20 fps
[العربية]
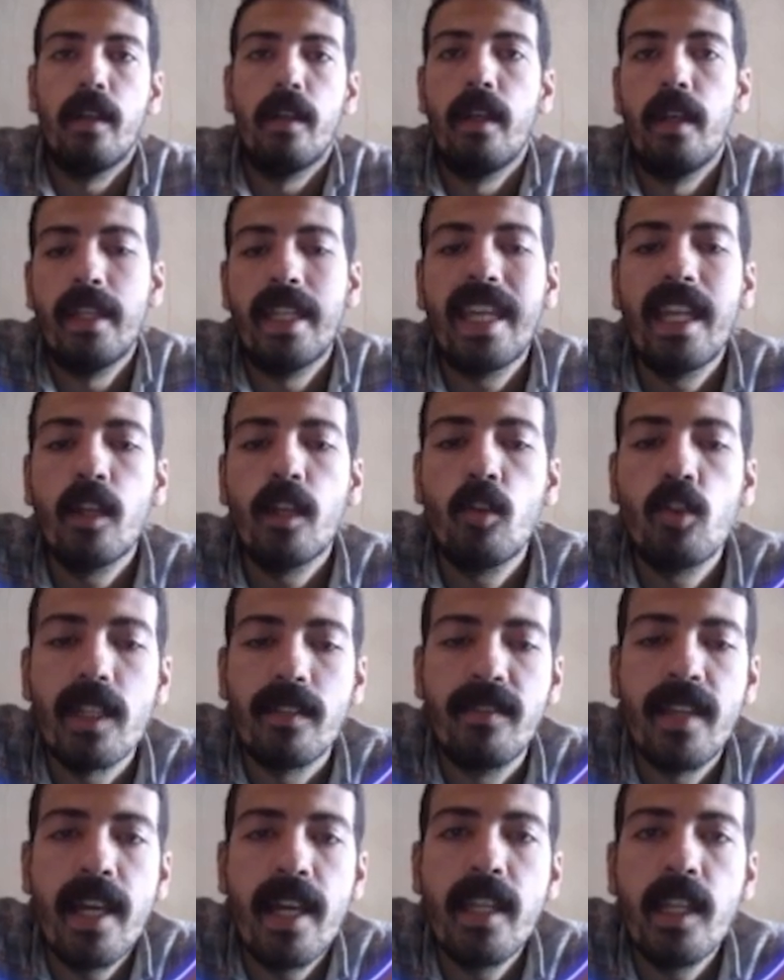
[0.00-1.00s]
آه، نيجي للجزء
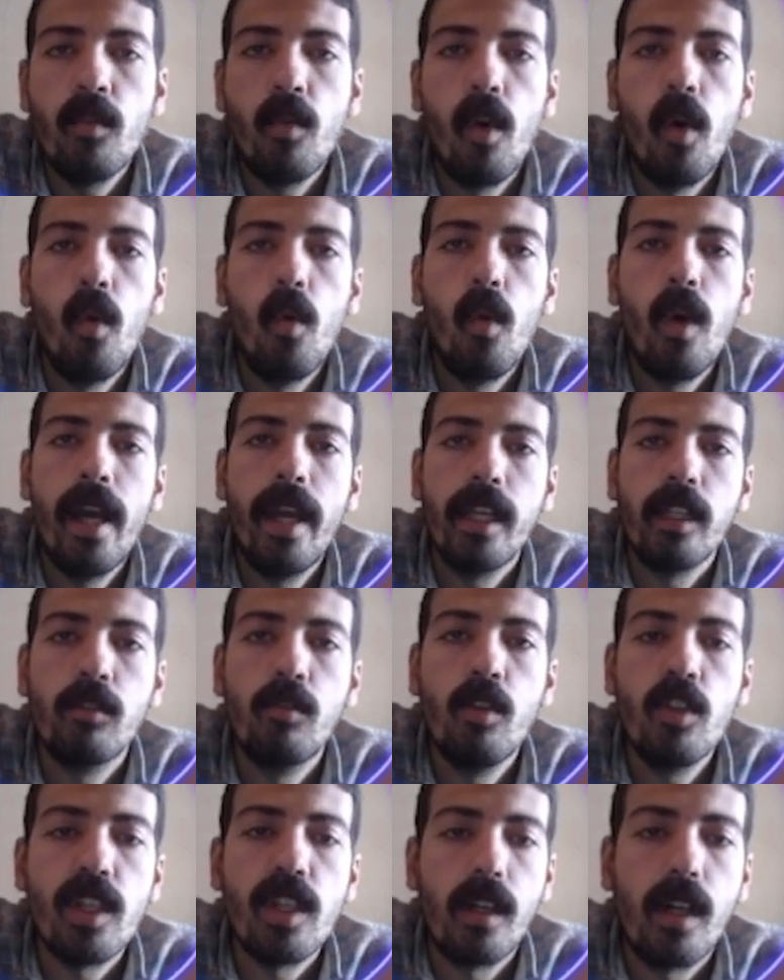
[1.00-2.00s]
الثاني وهو
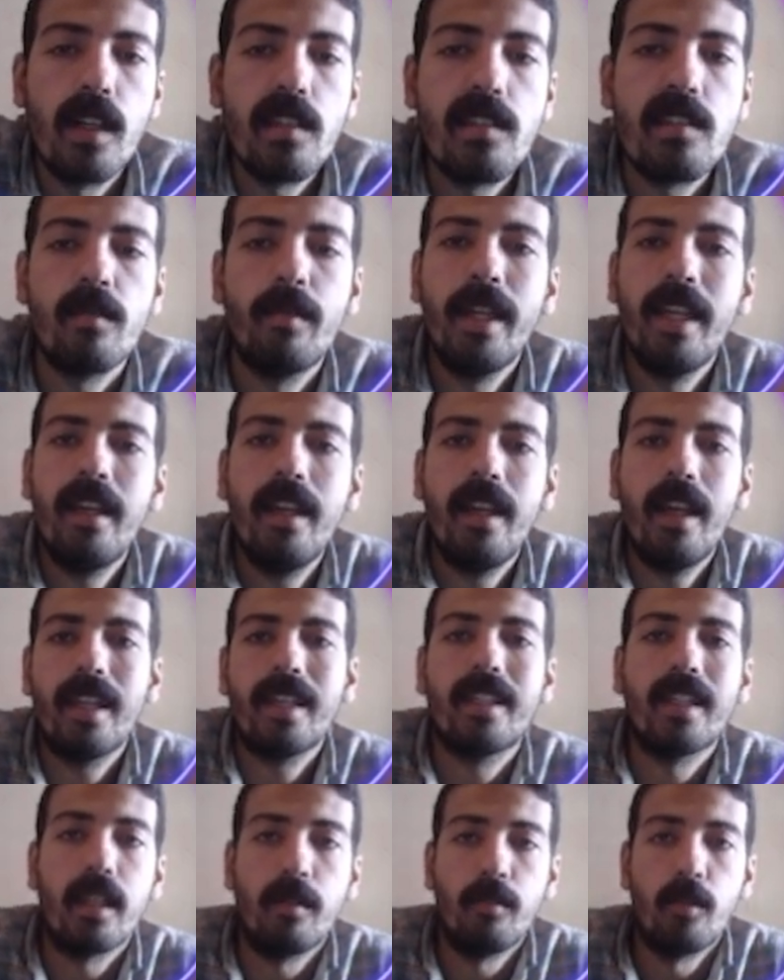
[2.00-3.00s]
الجزء الخاص
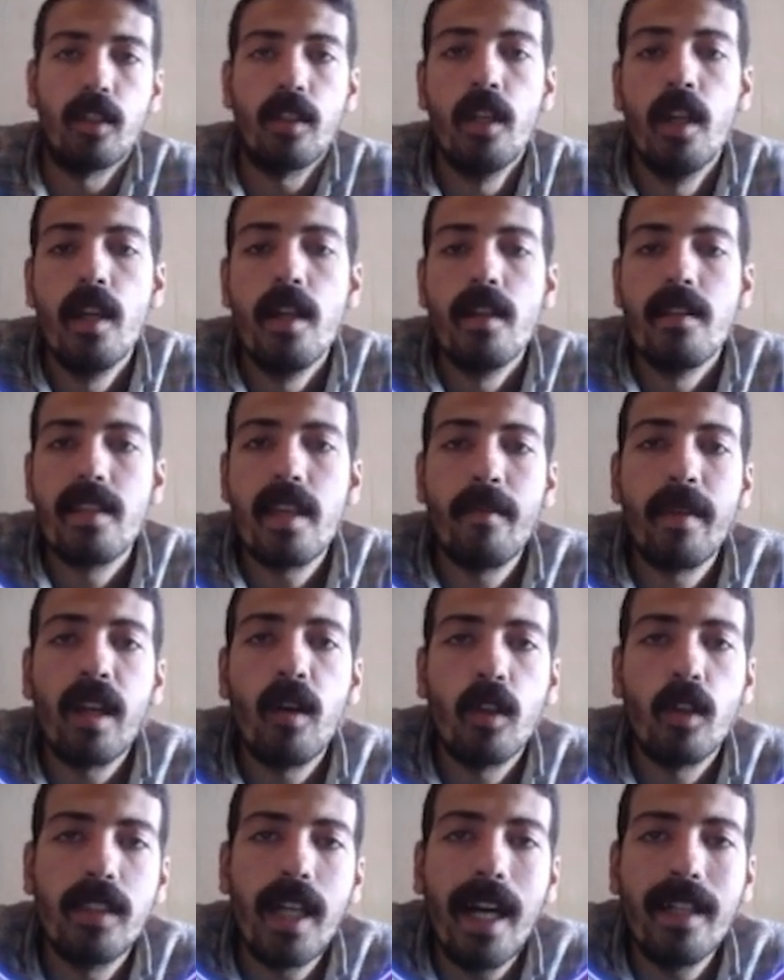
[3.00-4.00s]
بالجرامر زي ما
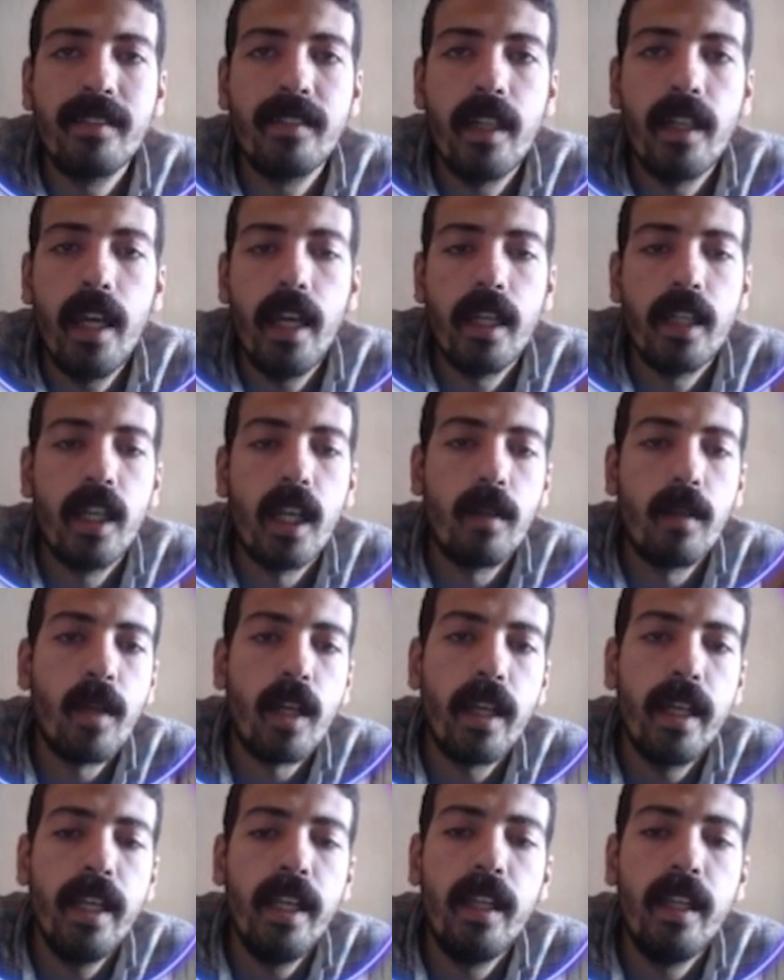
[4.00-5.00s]
انا وضحت
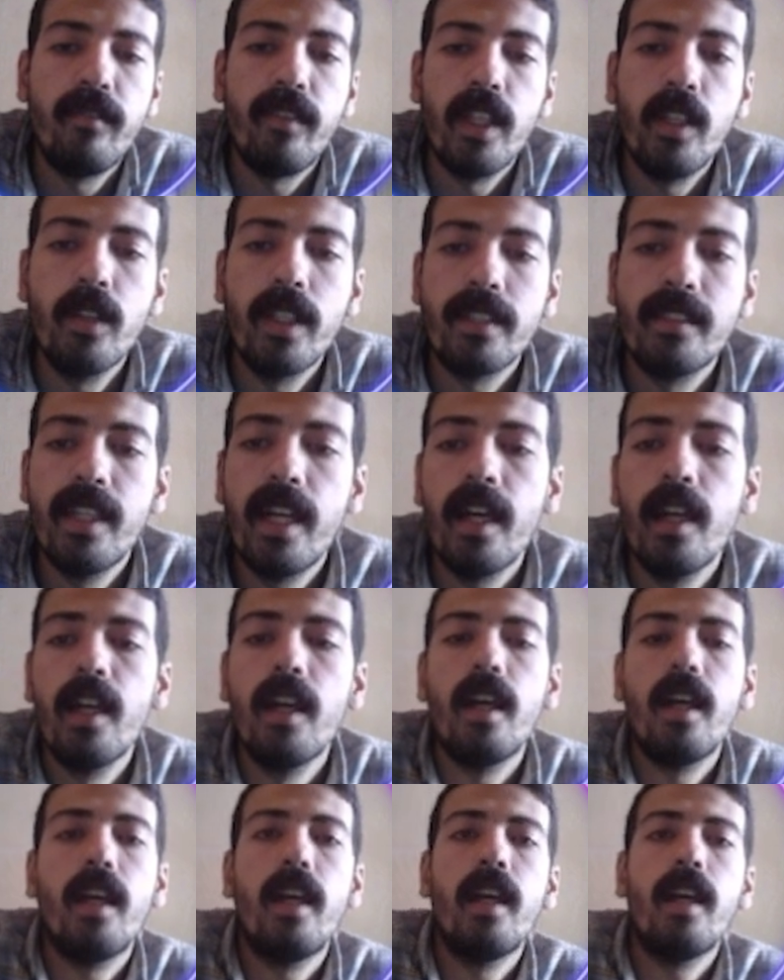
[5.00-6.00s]
الجرامر اللي في اليونت ده
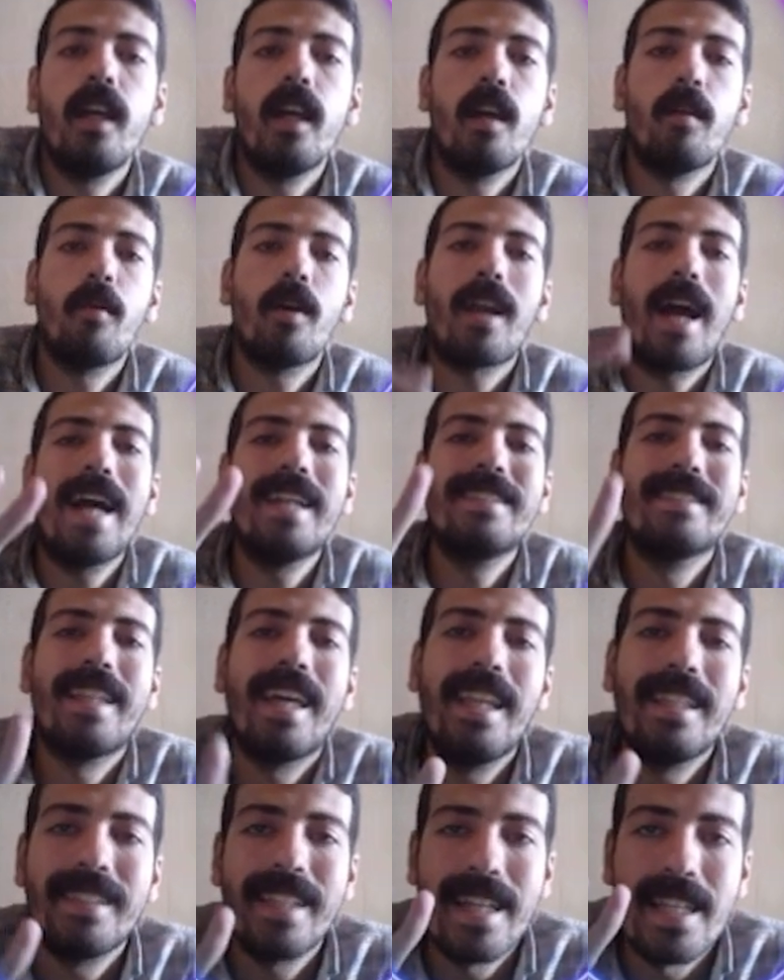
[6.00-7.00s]
آه، عباره عن
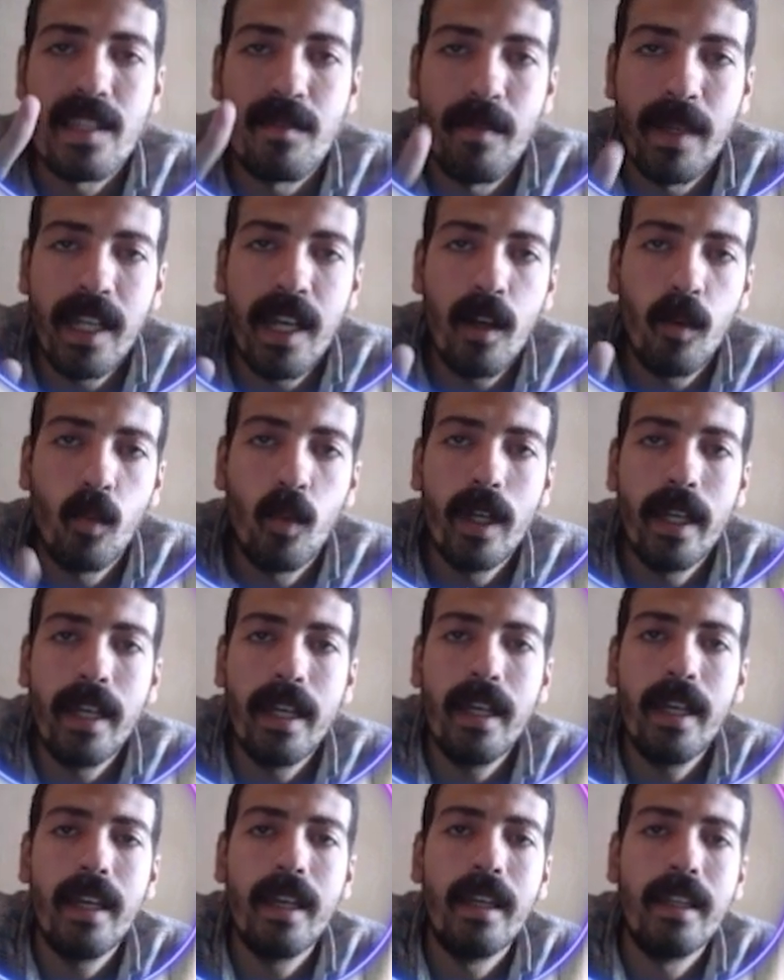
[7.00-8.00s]
ثلاث ازمنه
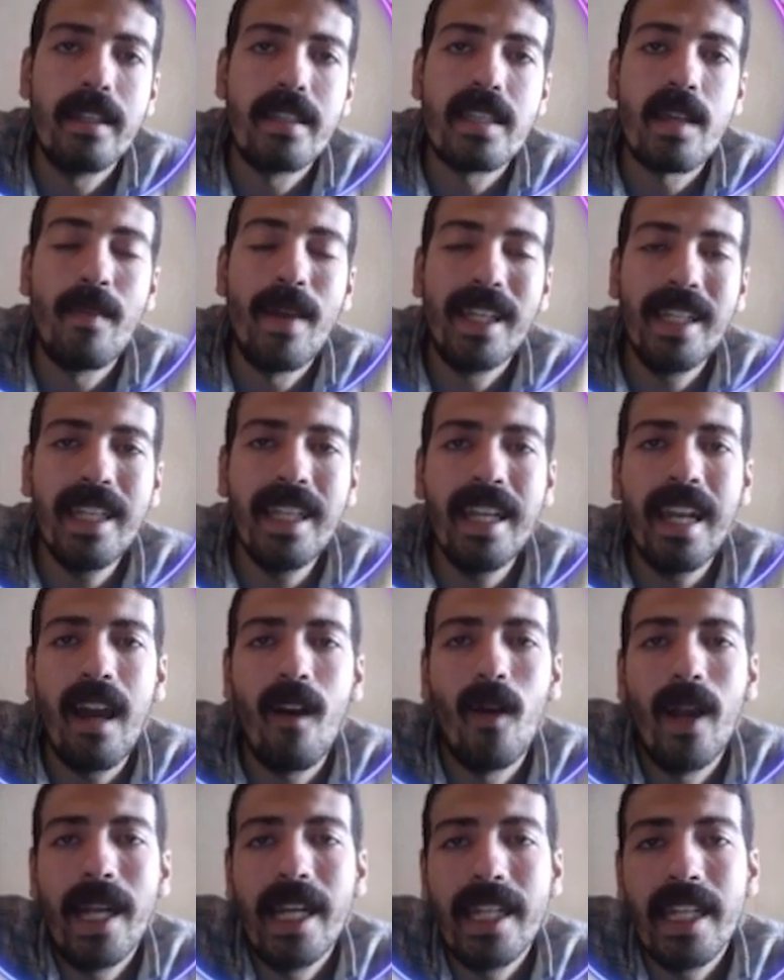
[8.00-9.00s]
والزمانين
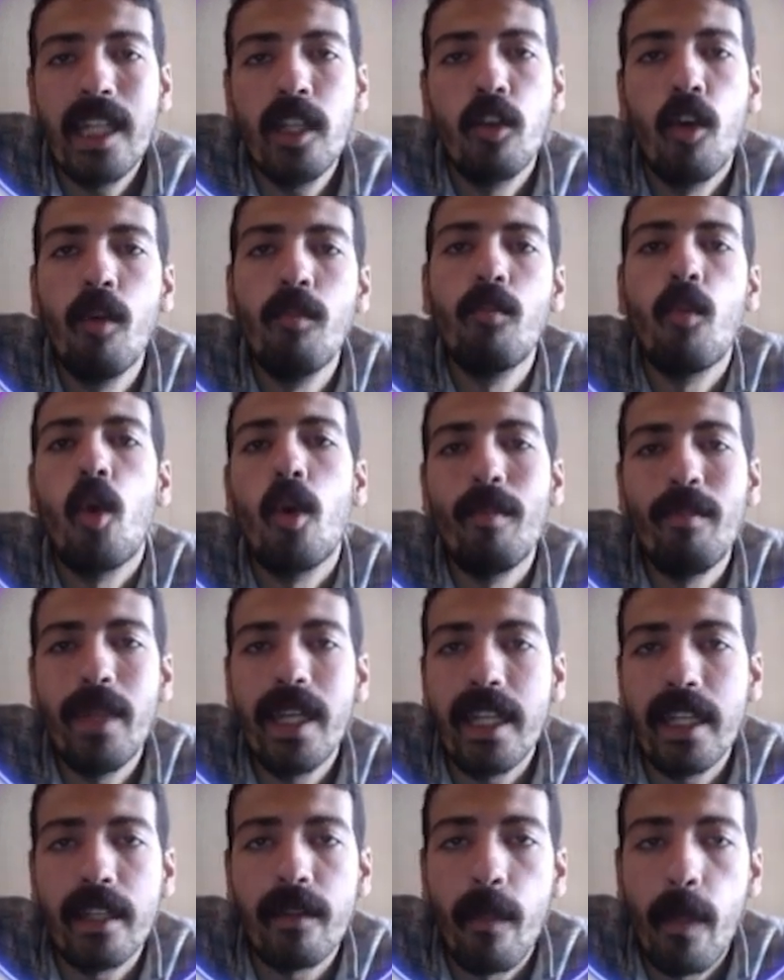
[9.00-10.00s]
الاولانيين هم
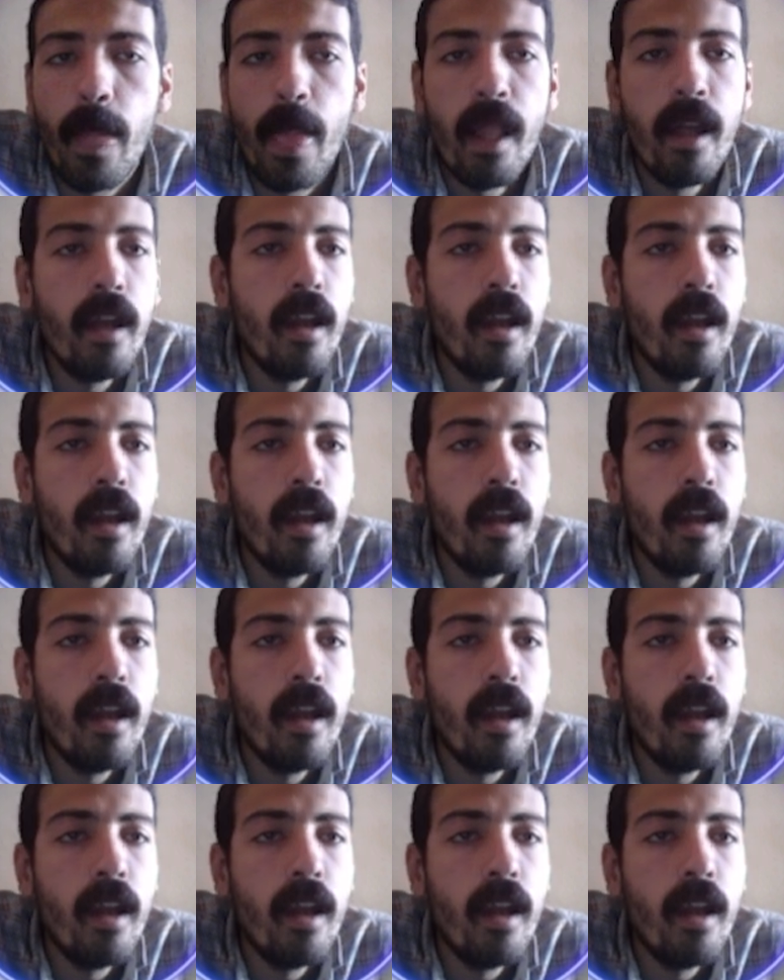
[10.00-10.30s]
مهمين